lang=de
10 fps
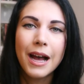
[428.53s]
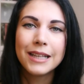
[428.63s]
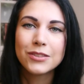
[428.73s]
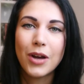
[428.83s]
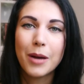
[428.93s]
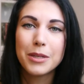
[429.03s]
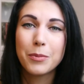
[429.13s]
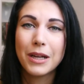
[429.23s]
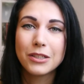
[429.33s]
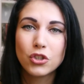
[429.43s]
Also habe
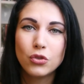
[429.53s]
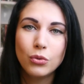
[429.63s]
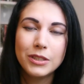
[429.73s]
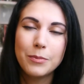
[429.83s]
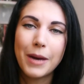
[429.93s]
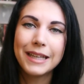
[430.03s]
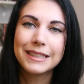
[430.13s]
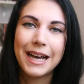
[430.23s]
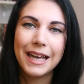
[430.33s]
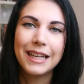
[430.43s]
ich praktisch nur die
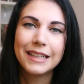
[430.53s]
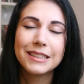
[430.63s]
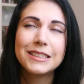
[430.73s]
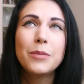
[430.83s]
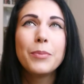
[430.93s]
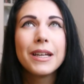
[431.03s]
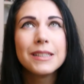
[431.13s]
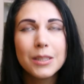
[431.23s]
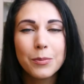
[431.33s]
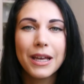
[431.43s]
beiden Highlighter, die
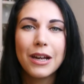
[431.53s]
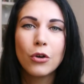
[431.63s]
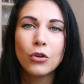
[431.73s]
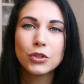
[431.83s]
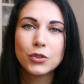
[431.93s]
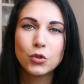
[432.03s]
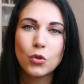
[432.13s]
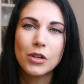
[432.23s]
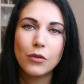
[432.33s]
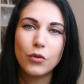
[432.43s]
prinzipiell auch noch zu
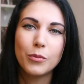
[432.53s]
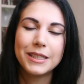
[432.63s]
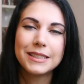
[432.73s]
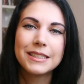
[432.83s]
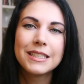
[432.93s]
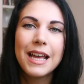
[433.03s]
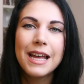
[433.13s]
dunkel für mich sind.